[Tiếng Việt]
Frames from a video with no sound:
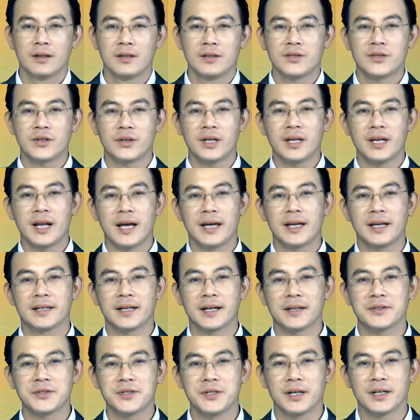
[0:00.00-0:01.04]
Cho đến nay,
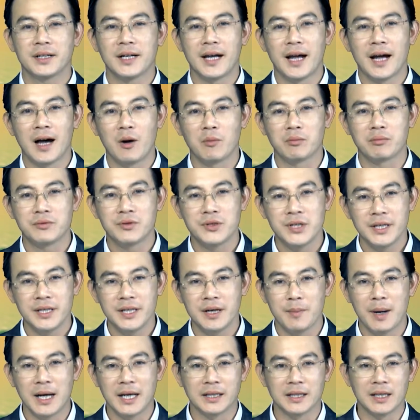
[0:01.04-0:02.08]
các trường đại học trên
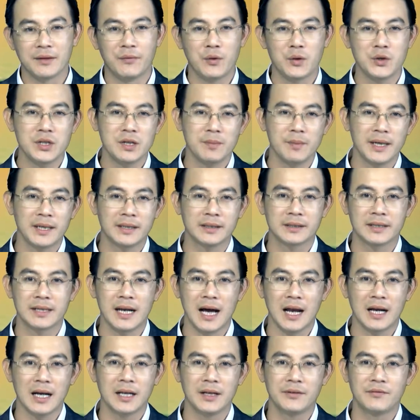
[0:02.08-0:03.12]
địa bàn thành phố Hồ Chí Minh
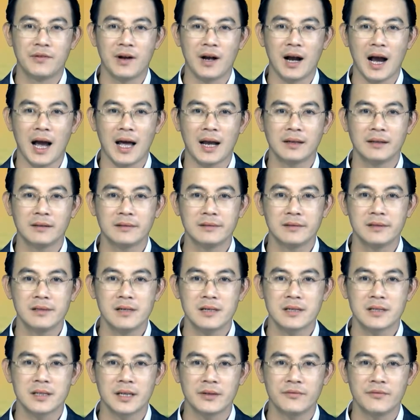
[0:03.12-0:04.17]
đã lên phương án
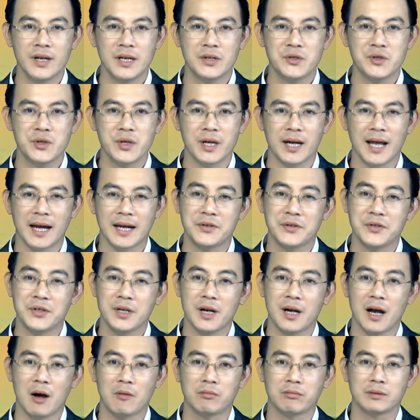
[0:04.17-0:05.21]
đưa sinh viên trở lại
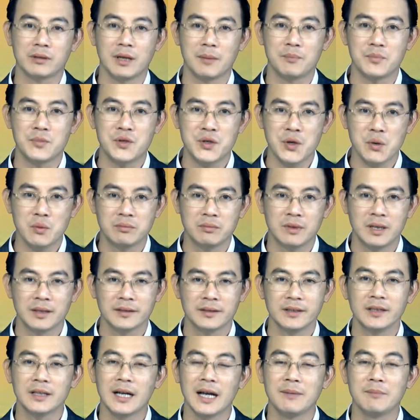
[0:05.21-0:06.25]
trường học tập trung
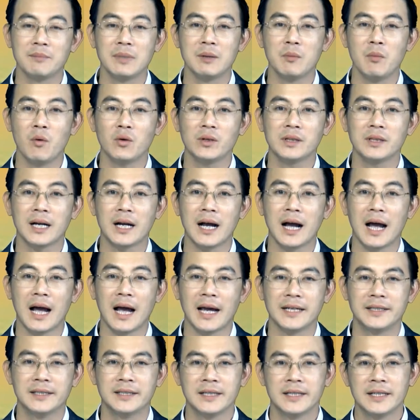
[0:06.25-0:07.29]
từ ngày 14 tháng
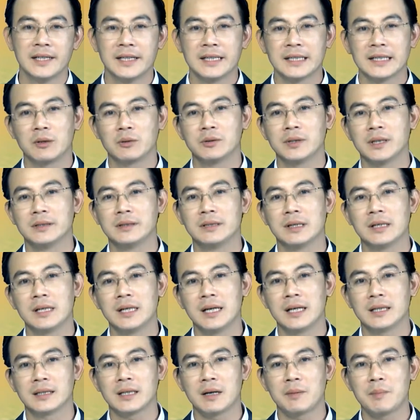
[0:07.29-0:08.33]
2. Đồng thời thực
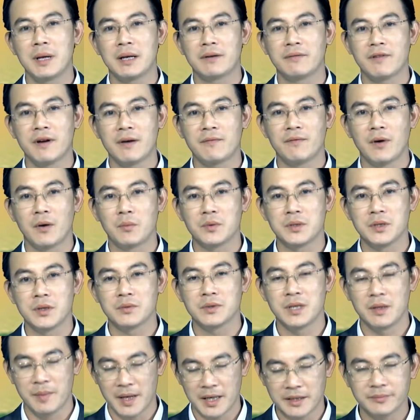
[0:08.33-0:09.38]
hiện các biện pháp phòng
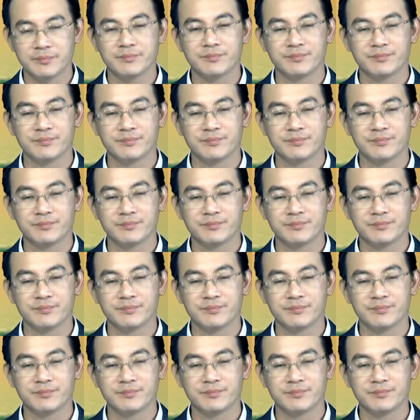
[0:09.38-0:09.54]
chống dịch bệnh.